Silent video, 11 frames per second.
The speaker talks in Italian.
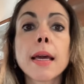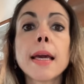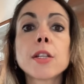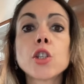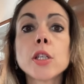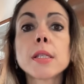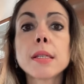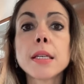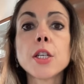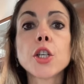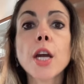che
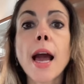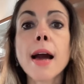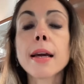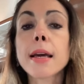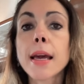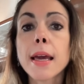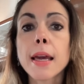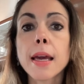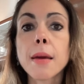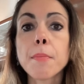gestisce anche eh,